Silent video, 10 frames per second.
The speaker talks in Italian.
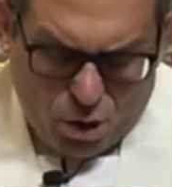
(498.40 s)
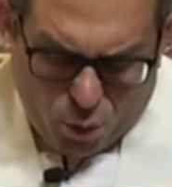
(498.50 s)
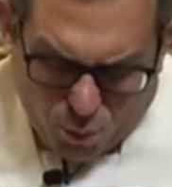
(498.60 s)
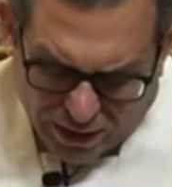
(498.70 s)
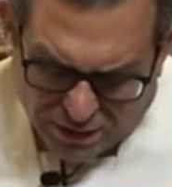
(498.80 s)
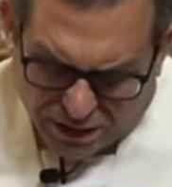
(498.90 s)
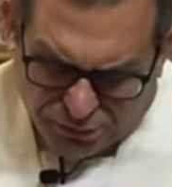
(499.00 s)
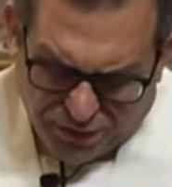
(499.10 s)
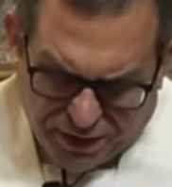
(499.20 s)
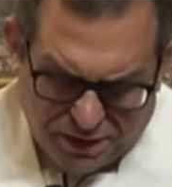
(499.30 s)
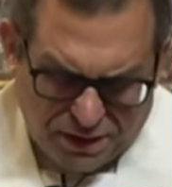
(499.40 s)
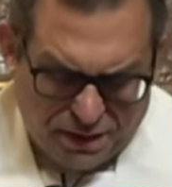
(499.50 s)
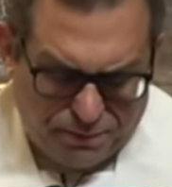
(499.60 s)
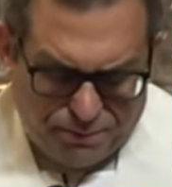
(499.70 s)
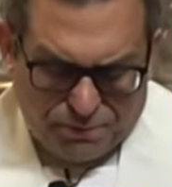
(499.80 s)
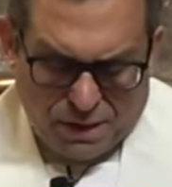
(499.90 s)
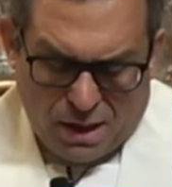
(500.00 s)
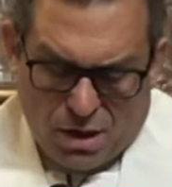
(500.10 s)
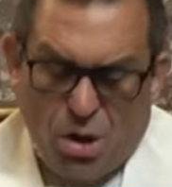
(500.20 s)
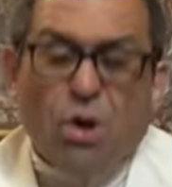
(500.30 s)
Quanta fede,
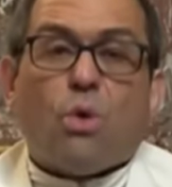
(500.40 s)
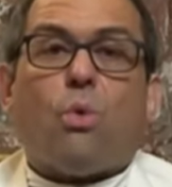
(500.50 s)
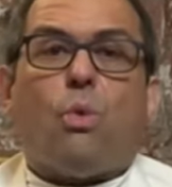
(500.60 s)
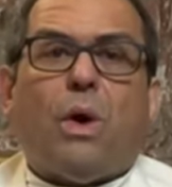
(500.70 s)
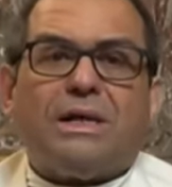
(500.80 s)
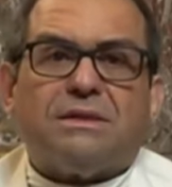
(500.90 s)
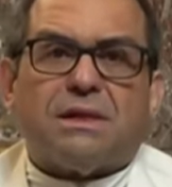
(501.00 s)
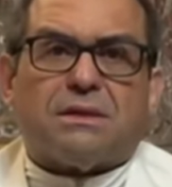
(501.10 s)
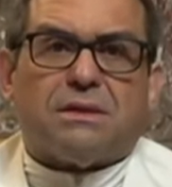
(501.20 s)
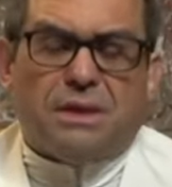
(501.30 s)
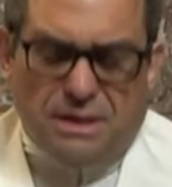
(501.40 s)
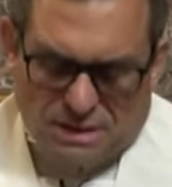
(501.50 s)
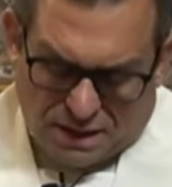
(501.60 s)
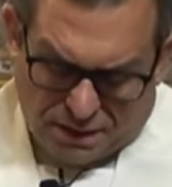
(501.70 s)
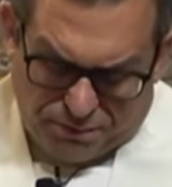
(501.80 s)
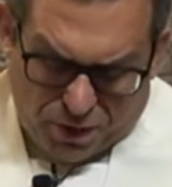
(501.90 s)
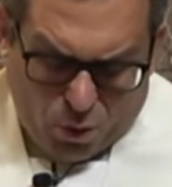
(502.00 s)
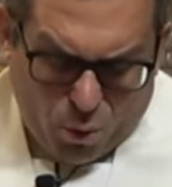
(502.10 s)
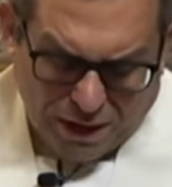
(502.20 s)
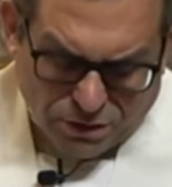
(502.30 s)
quanta attesa
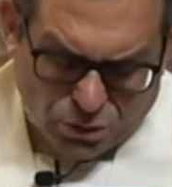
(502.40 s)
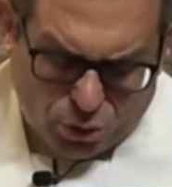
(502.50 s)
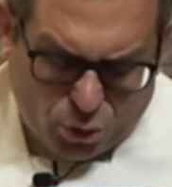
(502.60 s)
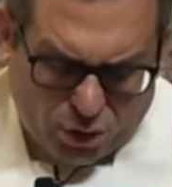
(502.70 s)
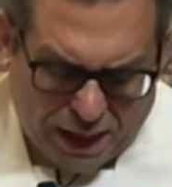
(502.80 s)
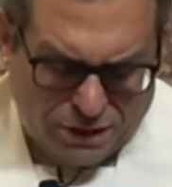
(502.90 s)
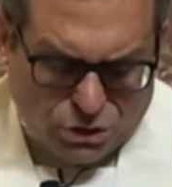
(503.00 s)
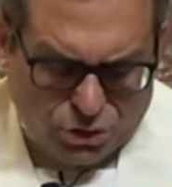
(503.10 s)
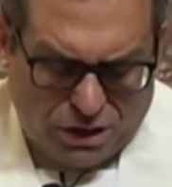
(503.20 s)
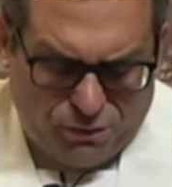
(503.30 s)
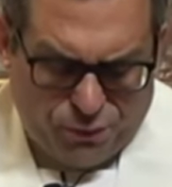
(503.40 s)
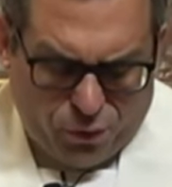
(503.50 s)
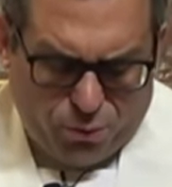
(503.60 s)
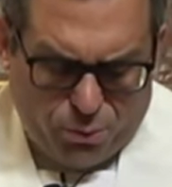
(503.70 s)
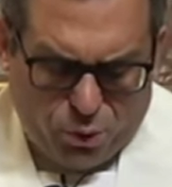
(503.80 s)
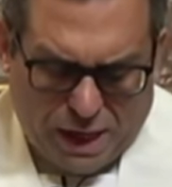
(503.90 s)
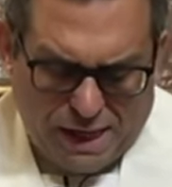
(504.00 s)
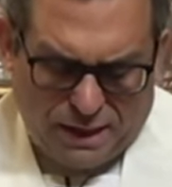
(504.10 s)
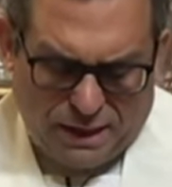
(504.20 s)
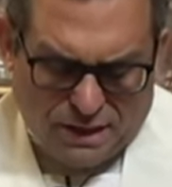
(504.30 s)
quanto coraggio nel
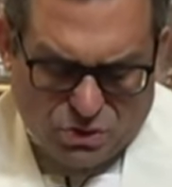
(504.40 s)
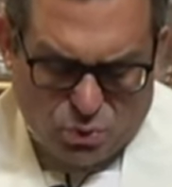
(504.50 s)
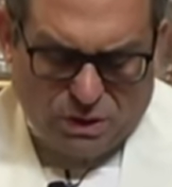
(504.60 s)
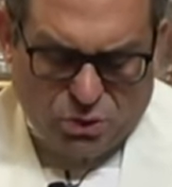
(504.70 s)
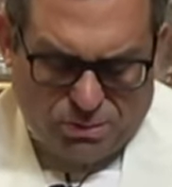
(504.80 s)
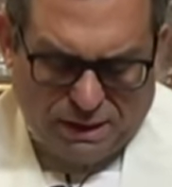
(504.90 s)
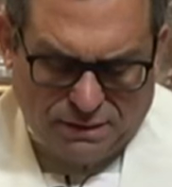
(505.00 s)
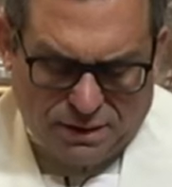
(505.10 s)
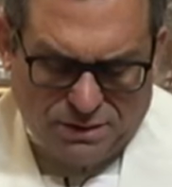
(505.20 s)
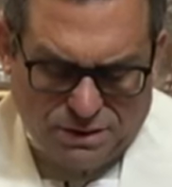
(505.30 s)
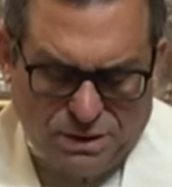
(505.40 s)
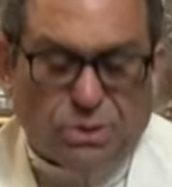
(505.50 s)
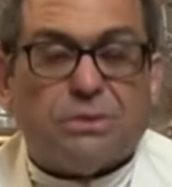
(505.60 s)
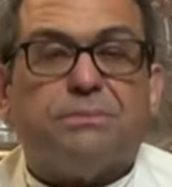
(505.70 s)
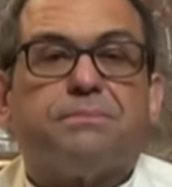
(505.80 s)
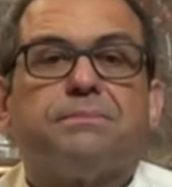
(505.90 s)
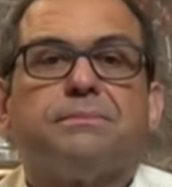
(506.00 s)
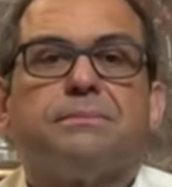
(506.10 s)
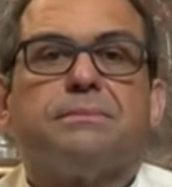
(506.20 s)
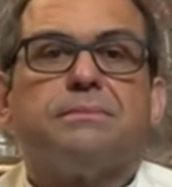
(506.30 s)
formulare la sua domanda a Dio.
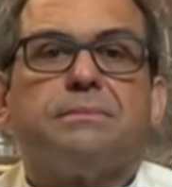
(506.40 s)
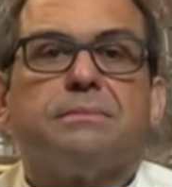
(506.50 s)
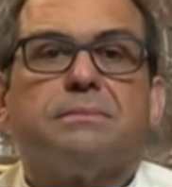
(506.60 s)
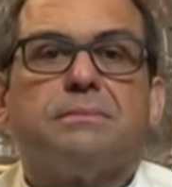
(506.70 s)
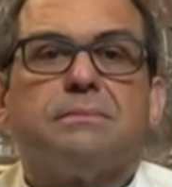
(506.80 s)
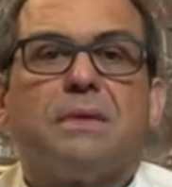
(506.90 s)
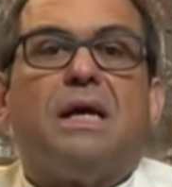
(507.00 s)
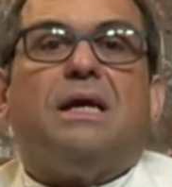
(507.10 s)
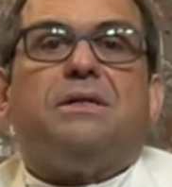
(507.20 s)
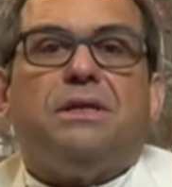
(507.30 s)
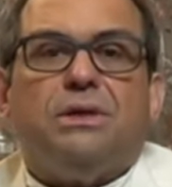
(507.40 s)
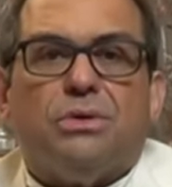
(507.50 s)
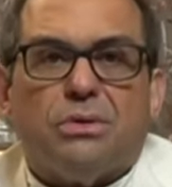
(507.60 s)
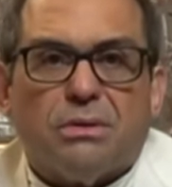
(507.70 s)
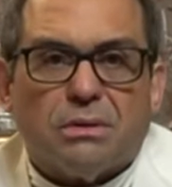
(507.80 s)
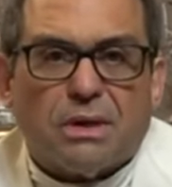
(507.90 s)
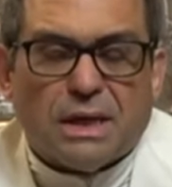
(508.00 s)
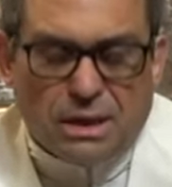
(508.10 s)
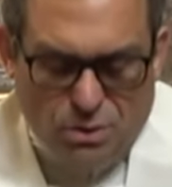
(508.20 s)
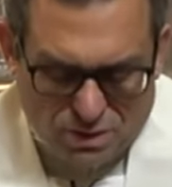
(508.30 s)
E Dio
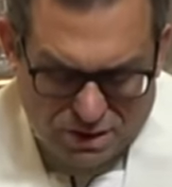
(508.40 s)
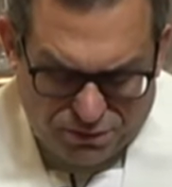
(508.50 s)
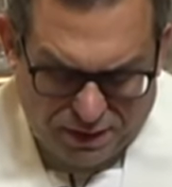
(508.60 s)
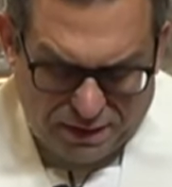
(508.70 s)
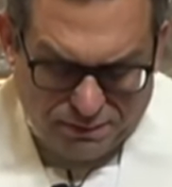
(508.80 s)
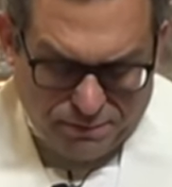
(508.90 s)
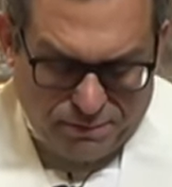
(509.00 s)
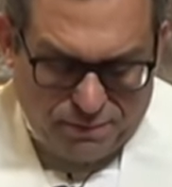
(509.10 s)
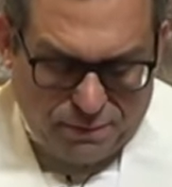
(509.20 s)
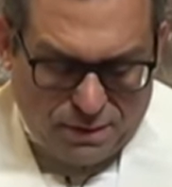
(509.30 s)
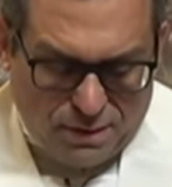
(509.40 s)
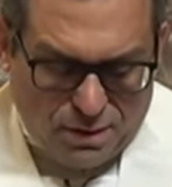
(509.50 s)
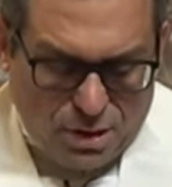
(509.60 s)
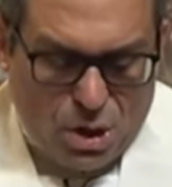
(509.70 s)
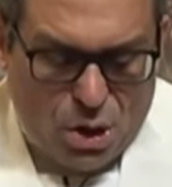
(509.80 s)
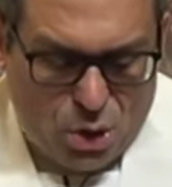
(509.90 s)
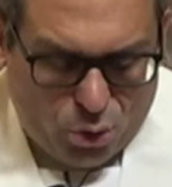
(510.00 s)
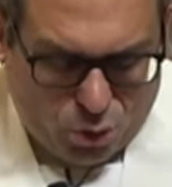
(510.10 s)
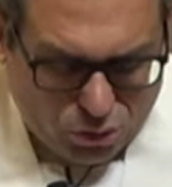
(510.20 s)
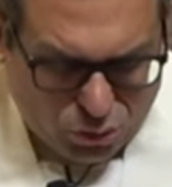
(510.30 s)
che cosa fa? Lo
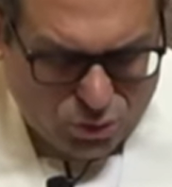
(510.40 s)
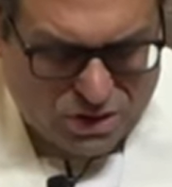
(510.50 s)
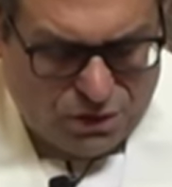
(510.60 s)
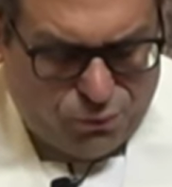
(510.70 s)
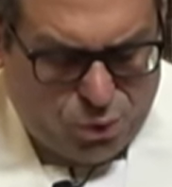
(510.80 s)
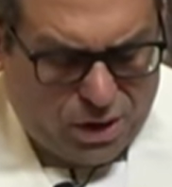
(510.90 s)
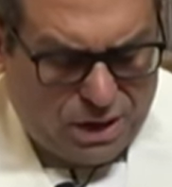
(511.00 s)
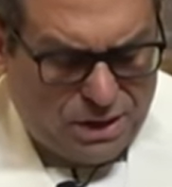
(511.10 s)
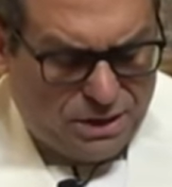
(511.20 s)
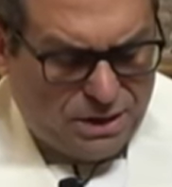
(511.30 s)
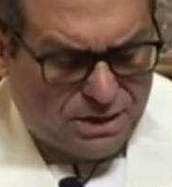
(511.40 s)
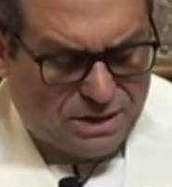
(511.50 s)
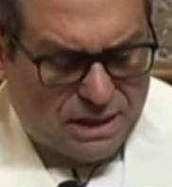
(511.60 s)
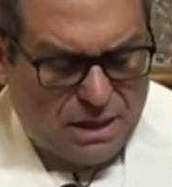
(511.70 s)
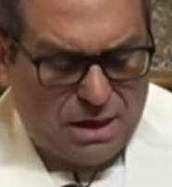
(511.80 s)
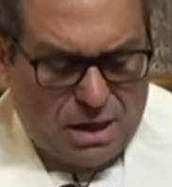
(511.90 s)
condusse fuori e gli disse,